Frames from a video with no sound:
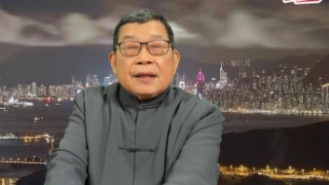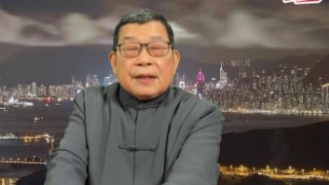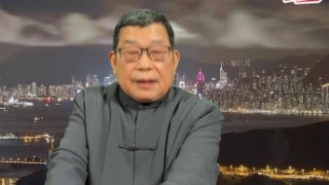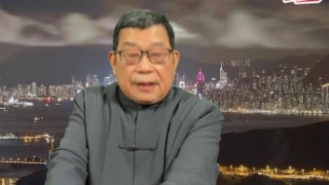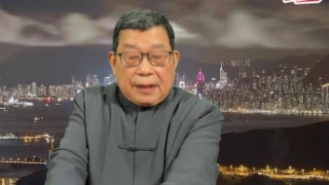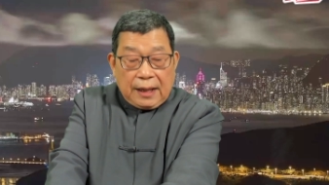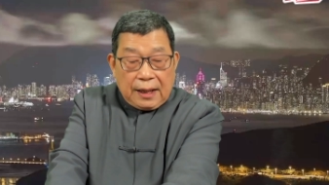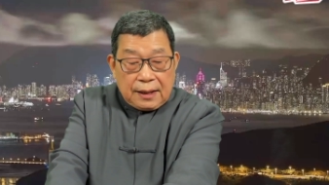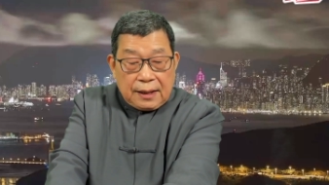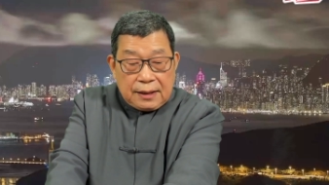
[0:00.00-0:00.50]

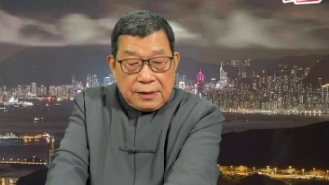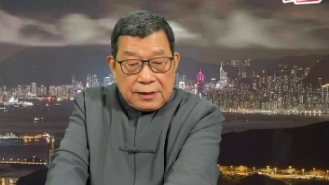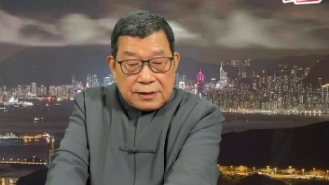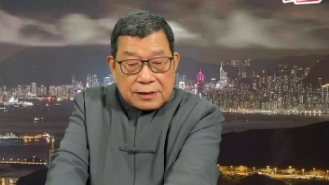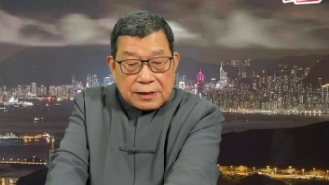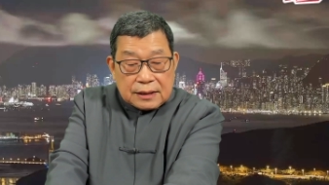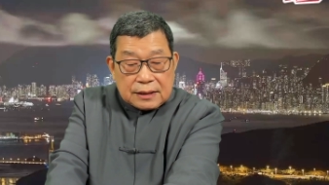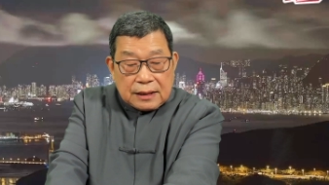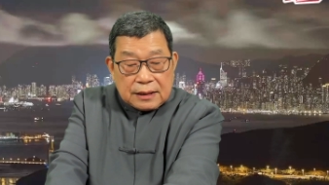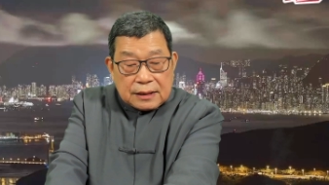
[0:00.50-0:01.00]
抗议
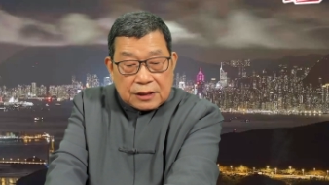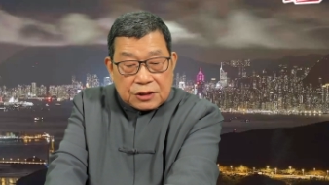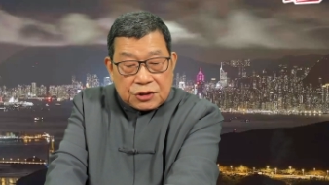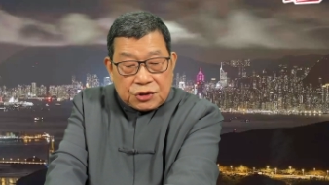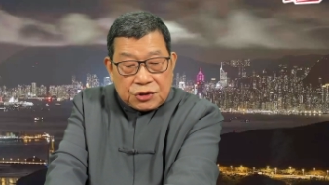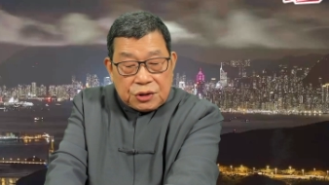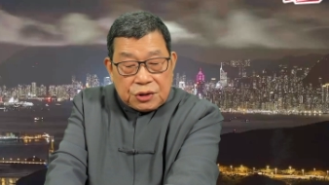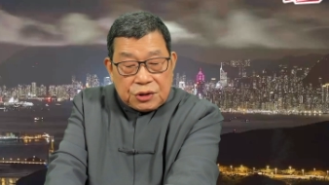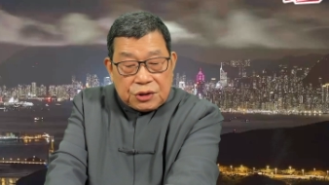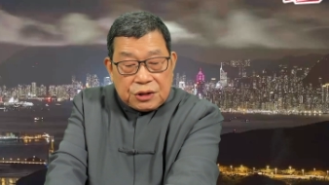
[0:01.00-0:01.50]
者站在
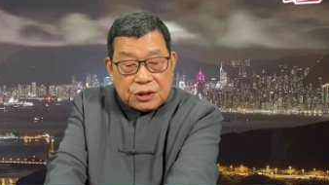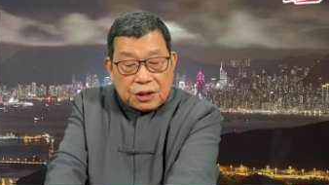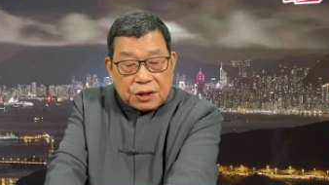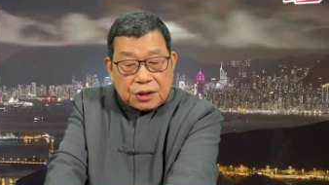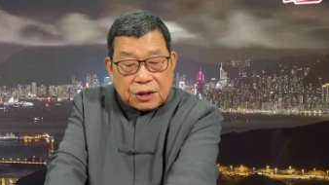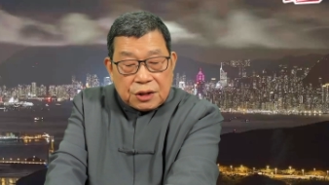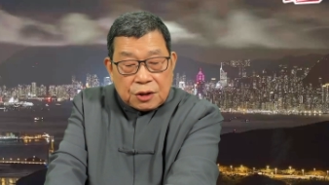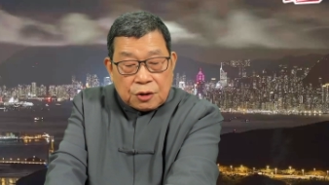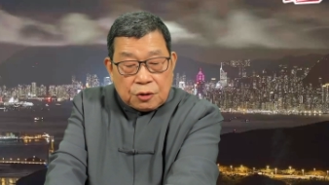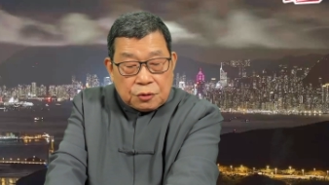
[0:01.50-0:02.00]
市集
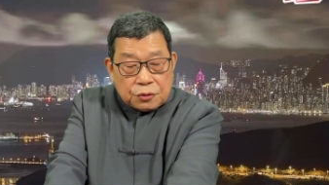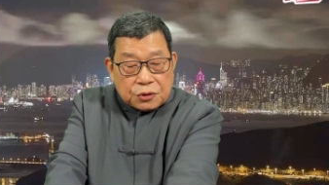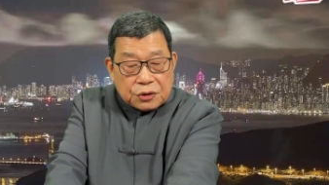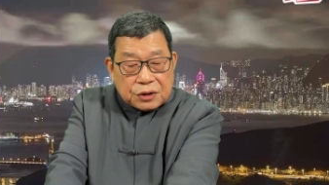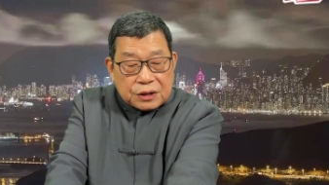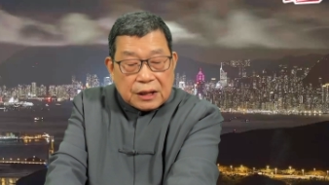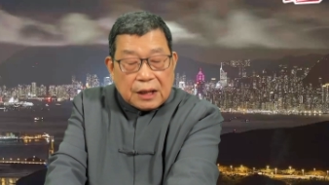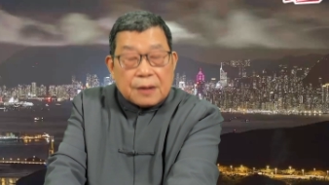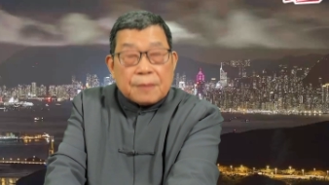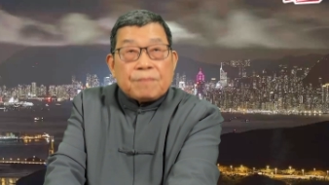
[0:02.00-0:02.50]
和库
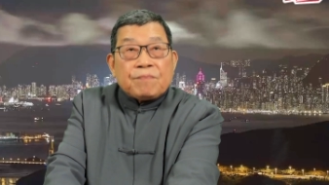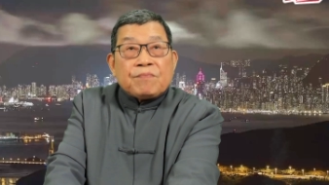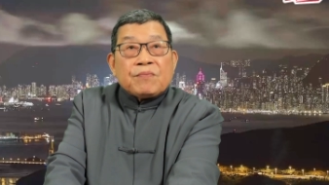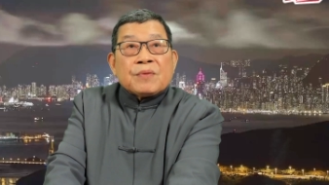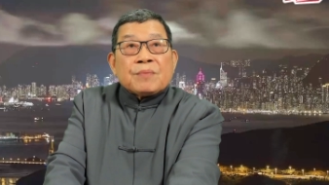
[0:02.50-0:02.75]
存上，